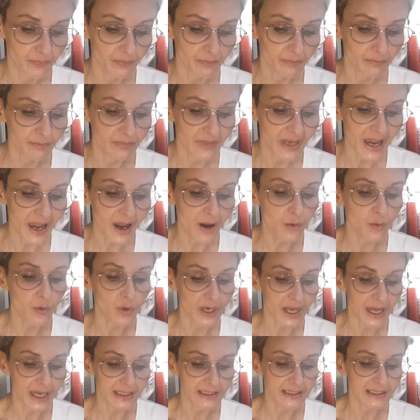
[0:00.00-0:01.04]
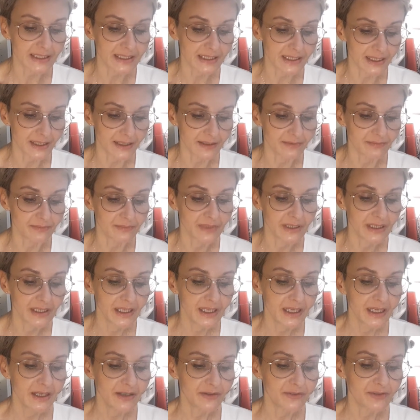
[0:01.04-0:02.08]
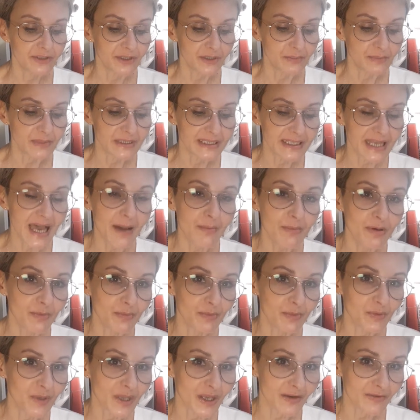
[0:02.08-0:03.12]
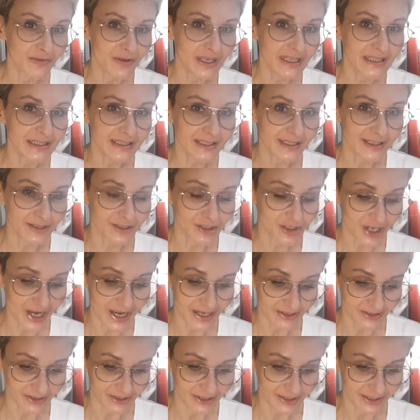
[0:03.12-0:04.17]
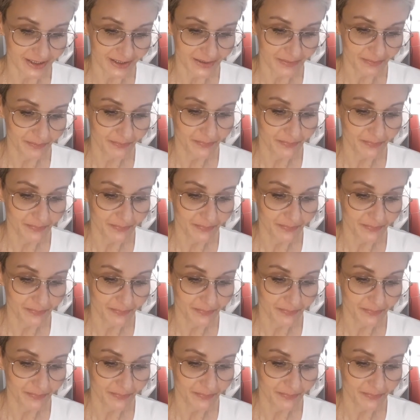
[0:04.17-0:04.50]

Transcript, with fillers: Miał rację. W tym samym mniej więcej czasie,